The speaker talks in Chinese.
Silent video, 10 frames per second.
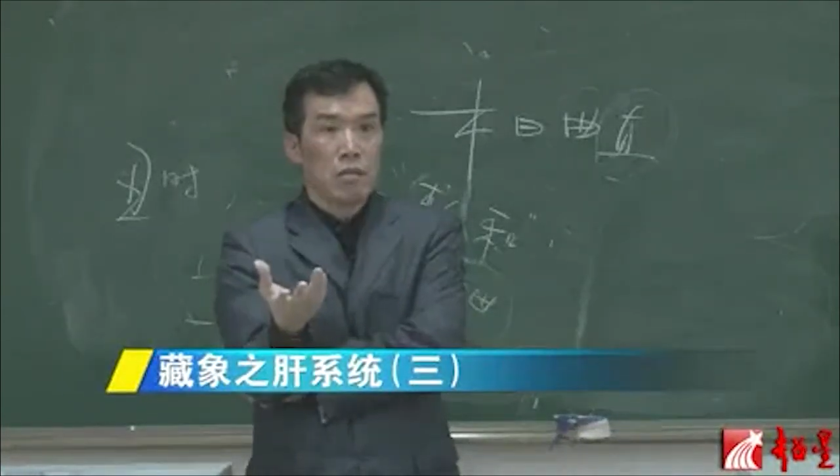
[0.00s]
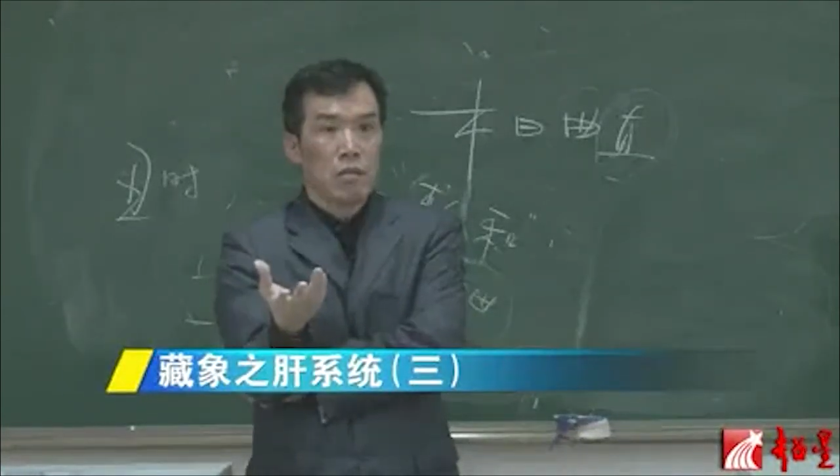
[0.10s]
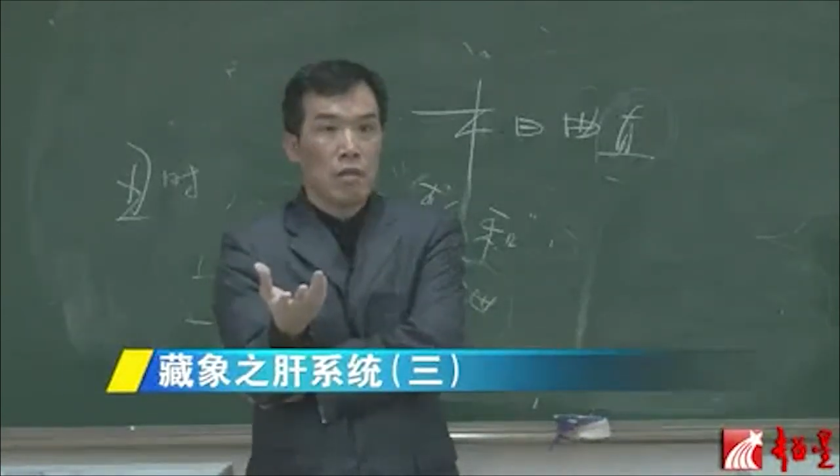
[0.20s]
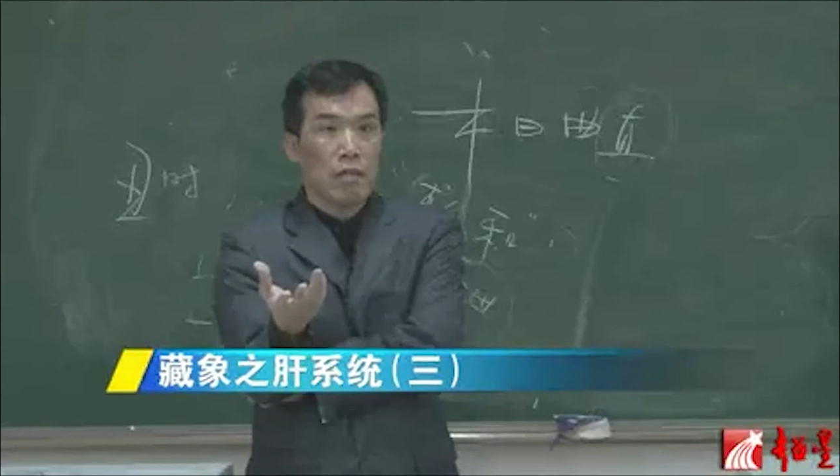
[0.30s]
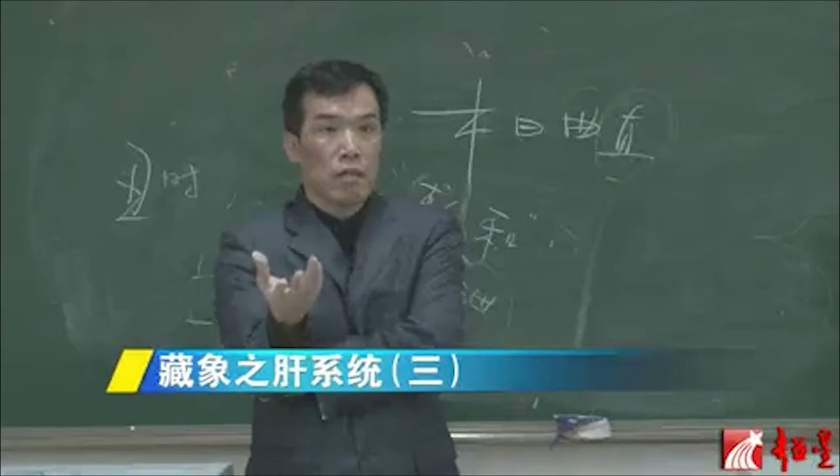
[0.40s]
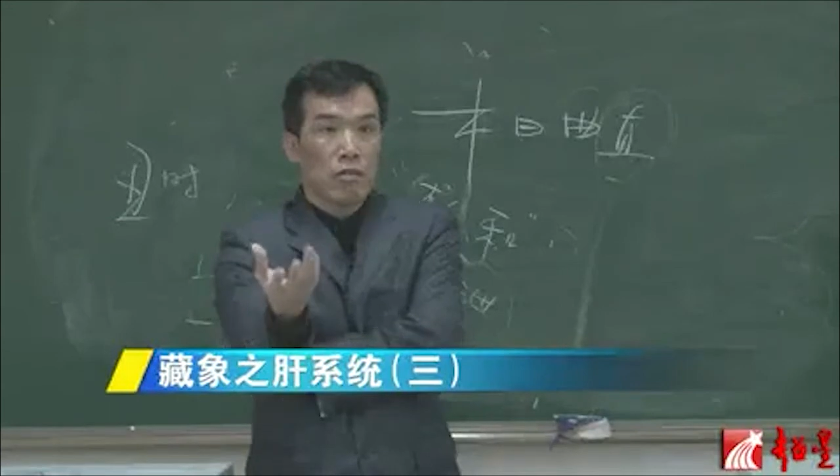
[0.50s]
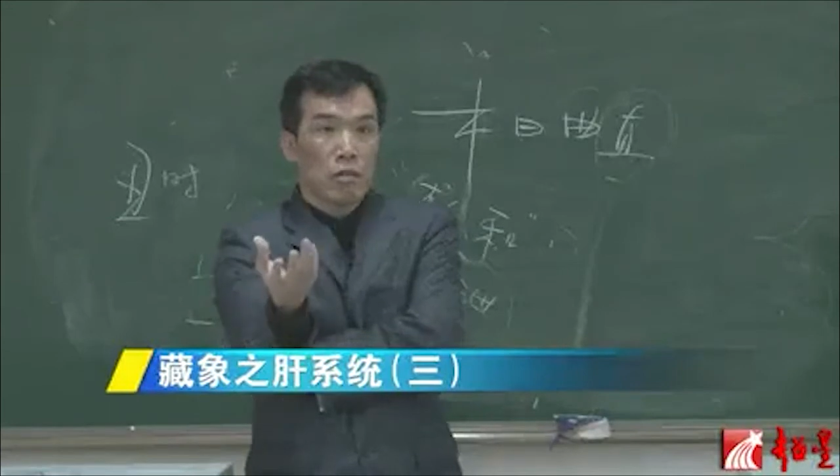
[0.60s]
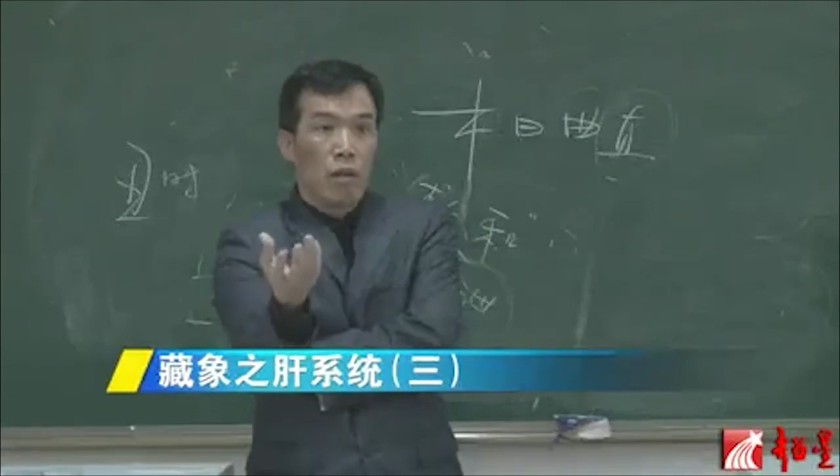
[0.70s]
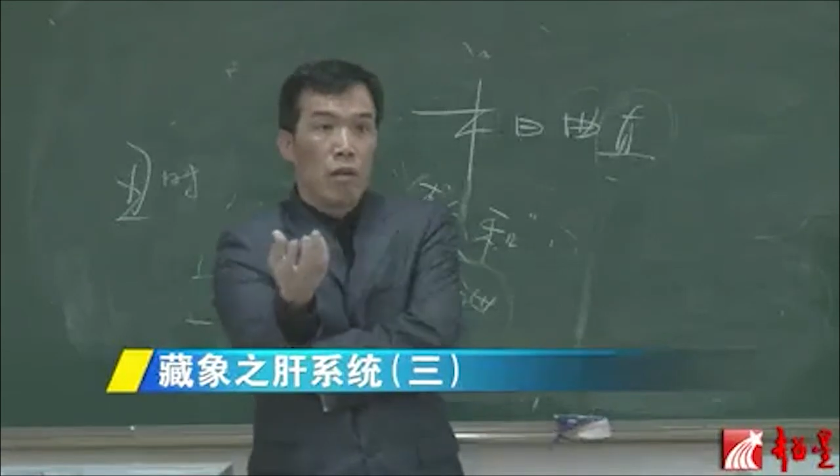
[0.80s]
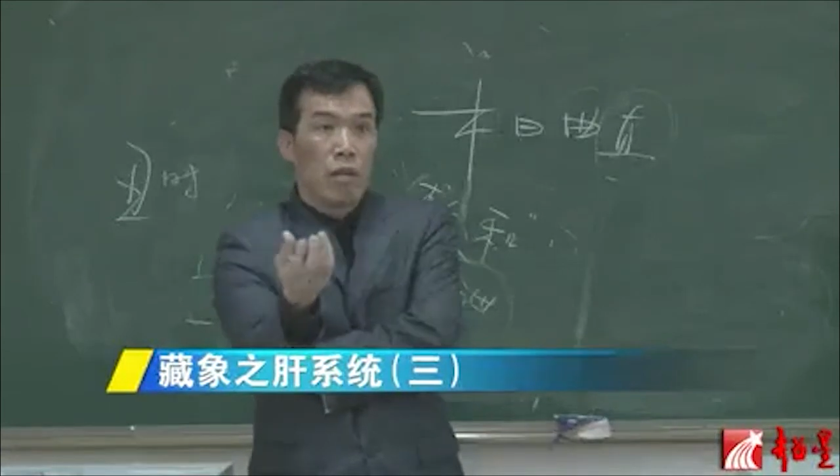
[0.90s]
那么
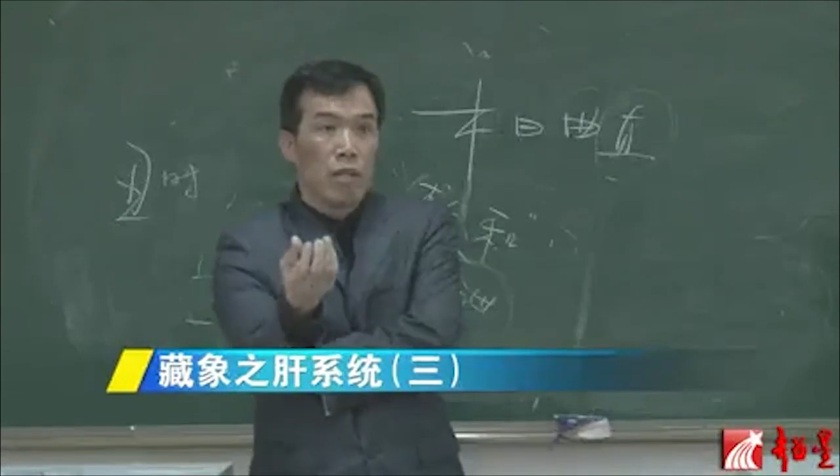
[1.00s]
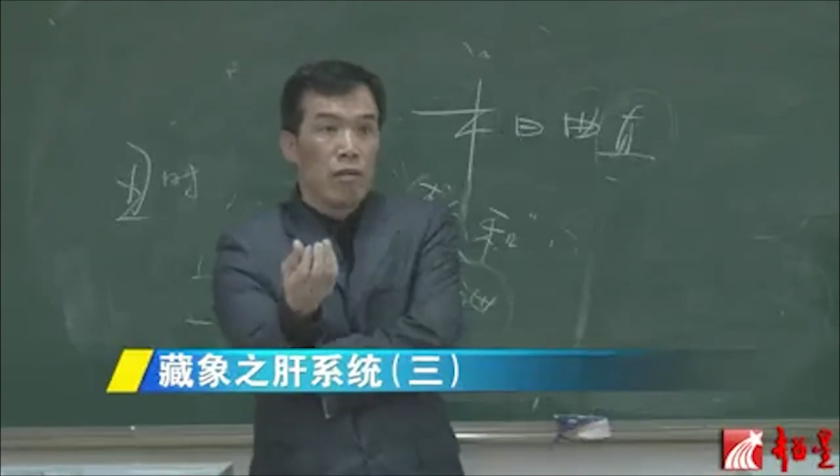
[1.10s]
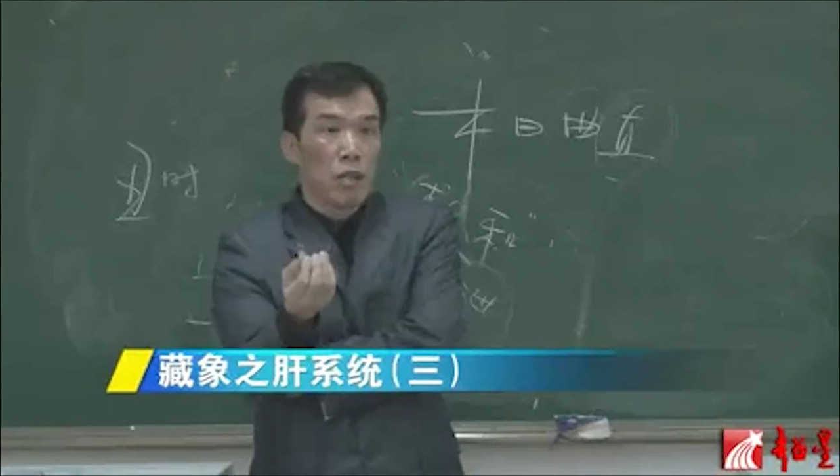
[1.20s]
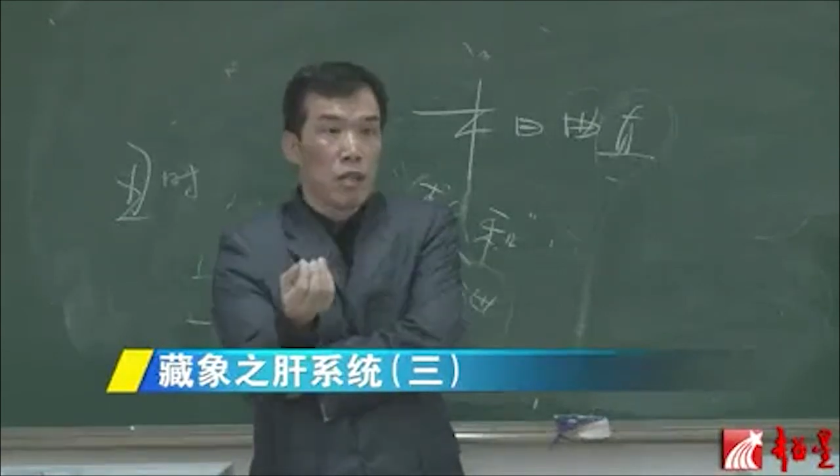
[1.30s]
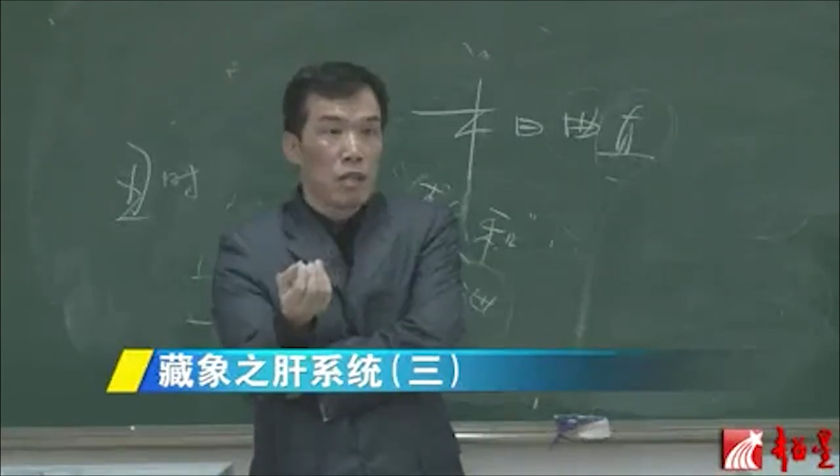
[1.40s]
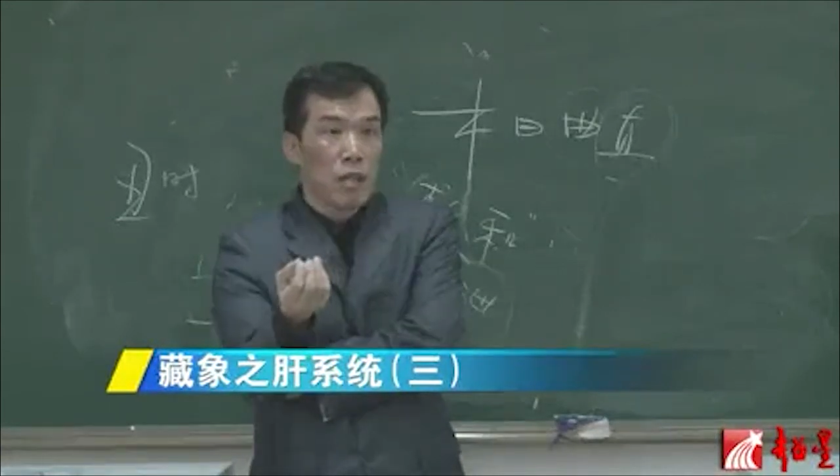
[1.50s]
血回流肝